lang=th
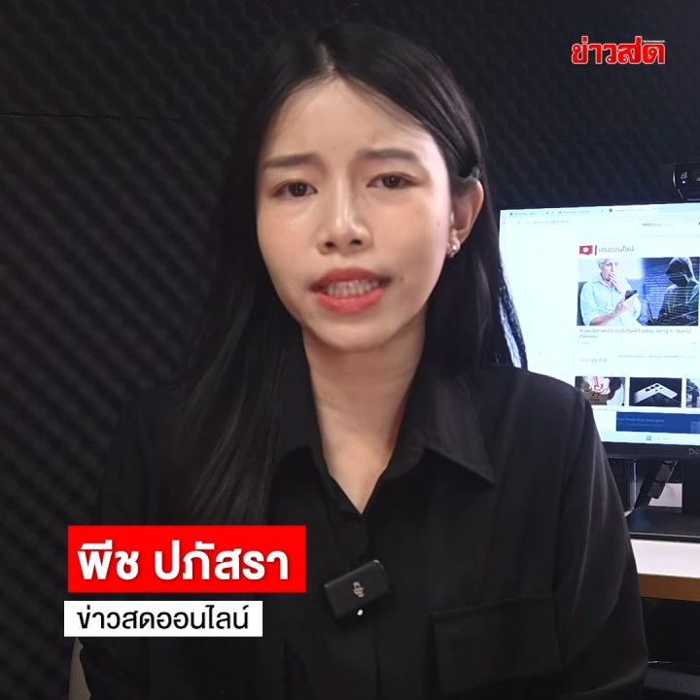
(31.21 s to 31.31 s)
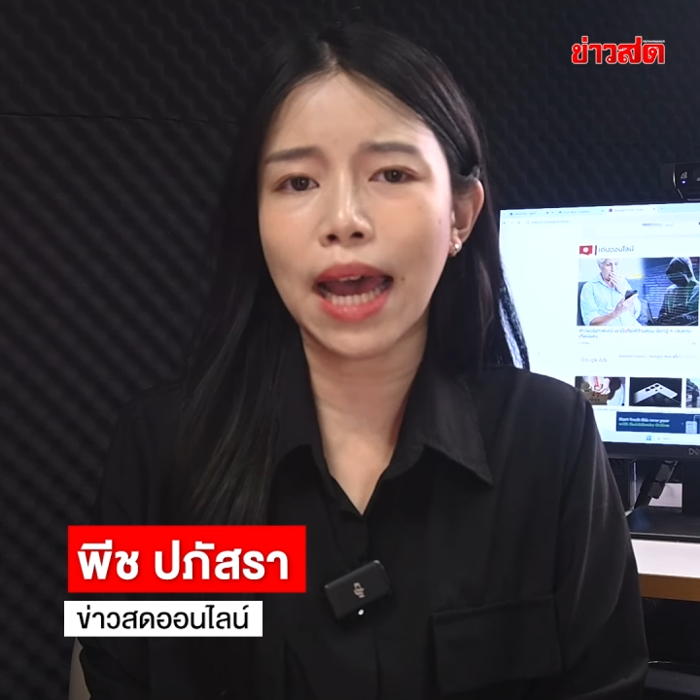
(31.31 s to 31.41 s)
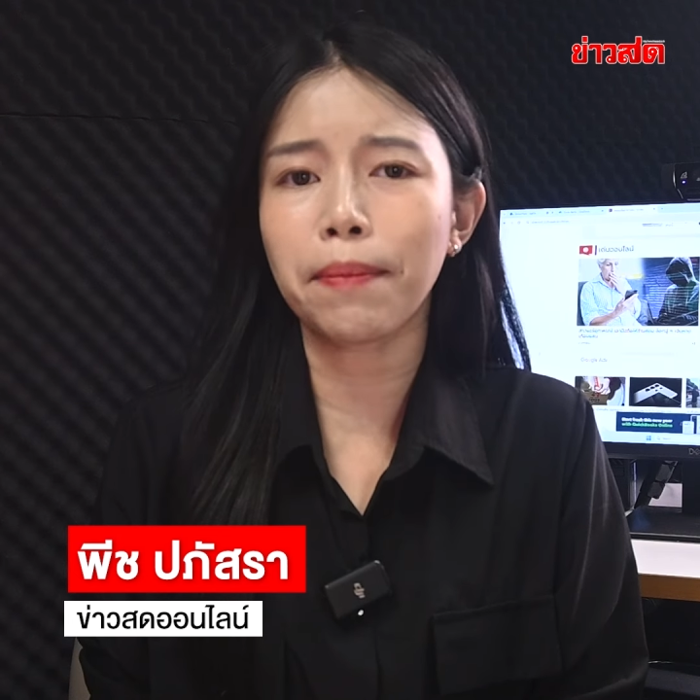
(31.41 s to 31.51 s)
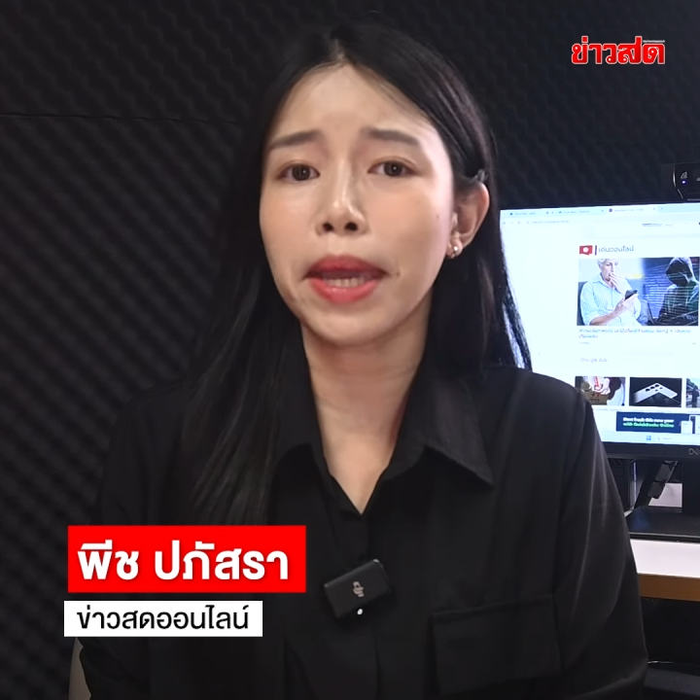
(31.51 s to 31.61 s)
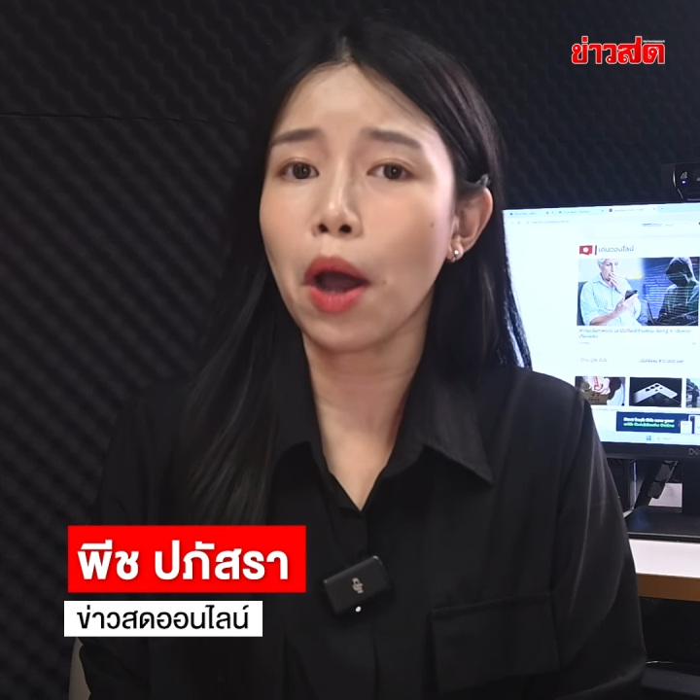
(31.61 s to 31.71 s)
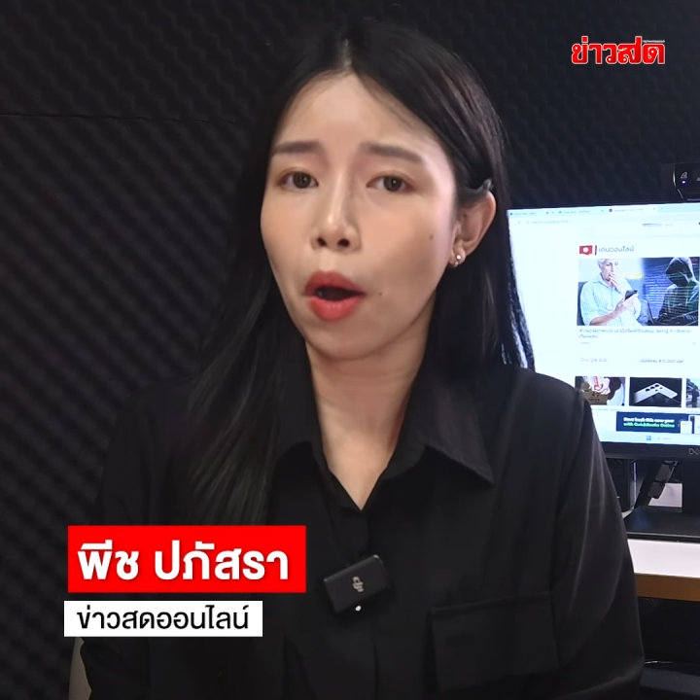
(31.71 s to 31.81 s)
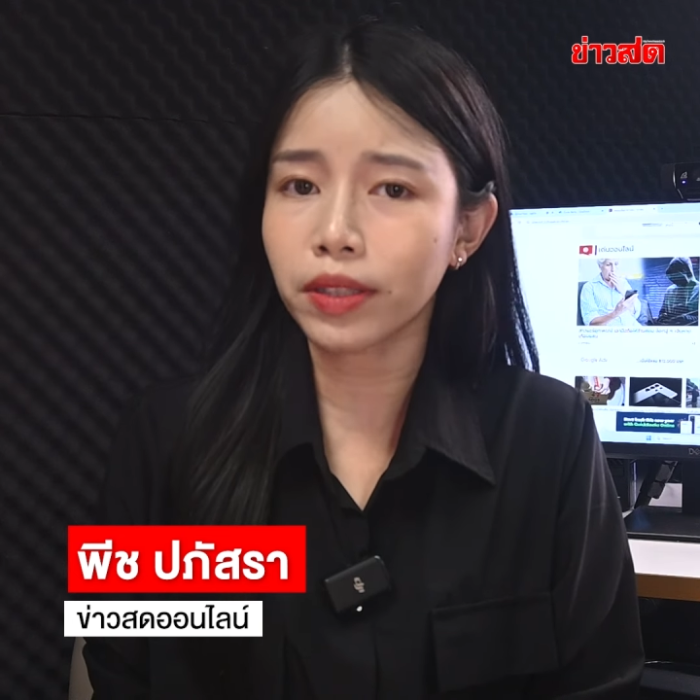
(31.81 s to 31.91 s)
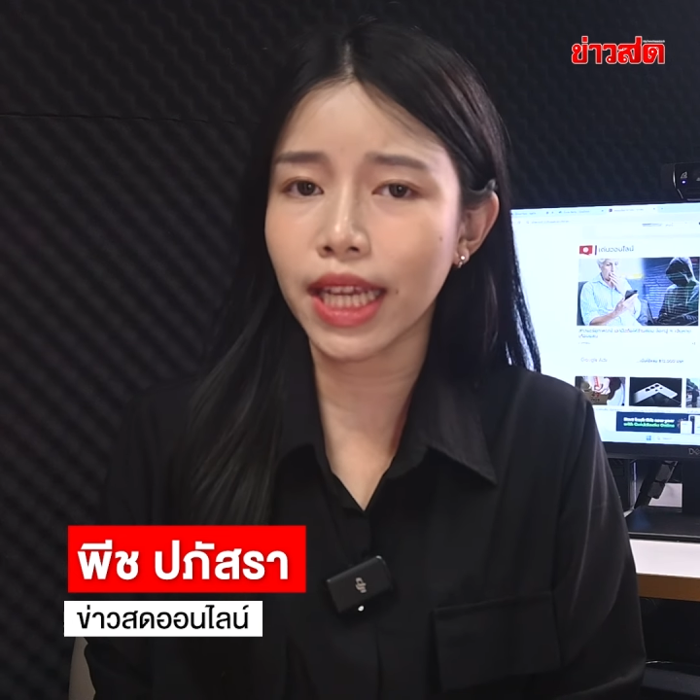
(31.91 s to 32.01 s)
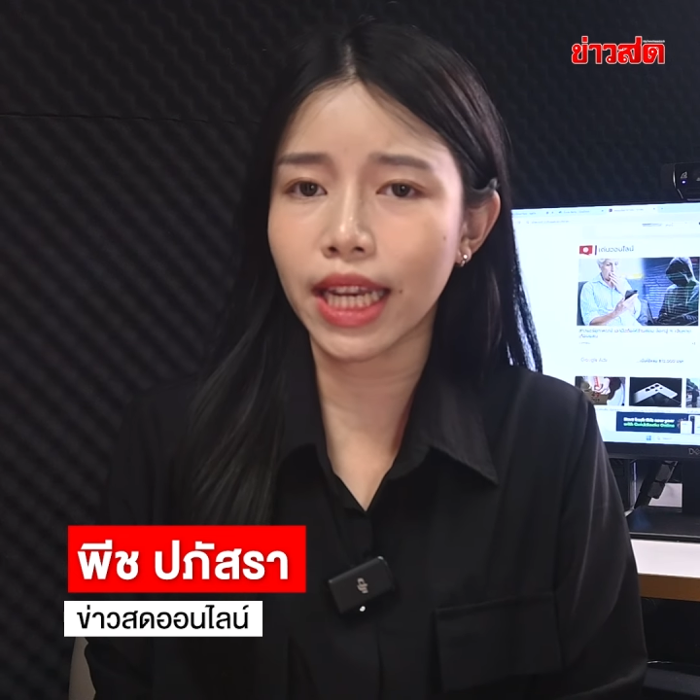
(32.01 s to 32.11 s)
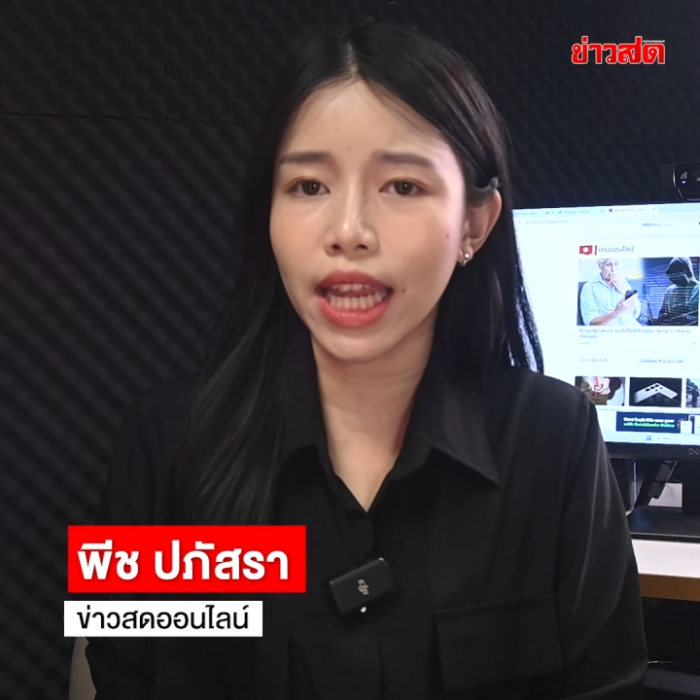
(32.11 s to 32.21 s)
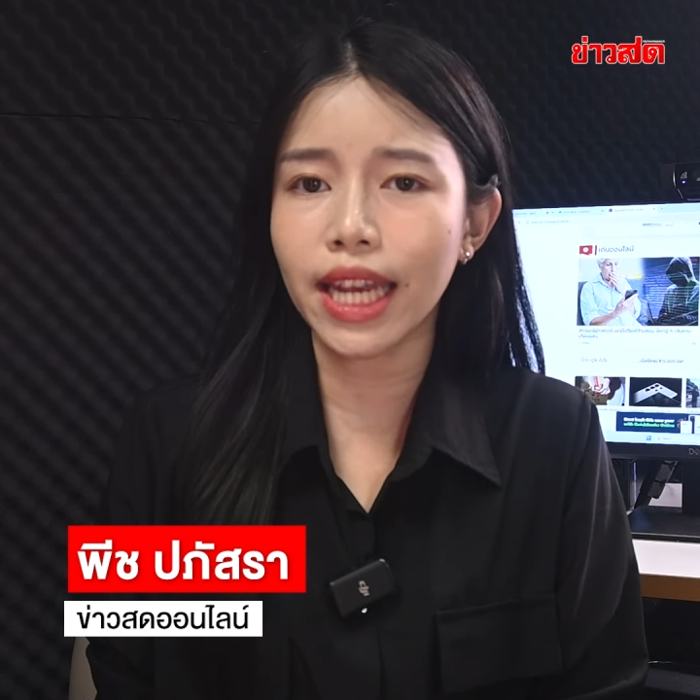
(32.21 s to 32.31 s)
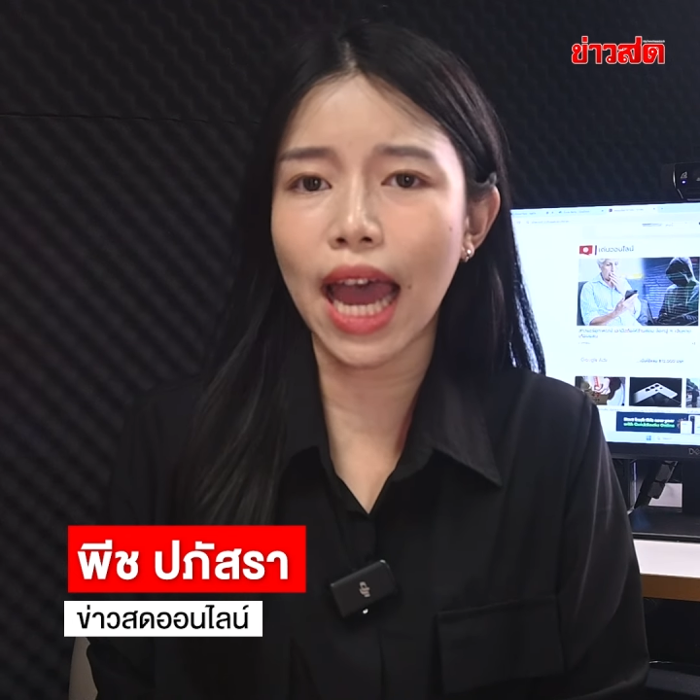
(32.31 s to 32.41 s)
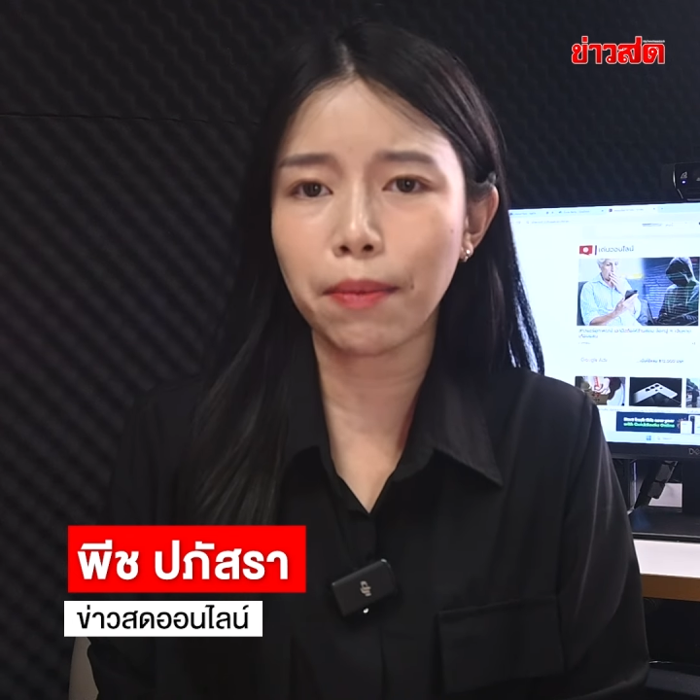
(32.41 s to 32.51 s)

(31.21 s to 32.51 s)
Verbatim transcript: สามีของเจนนี่ได้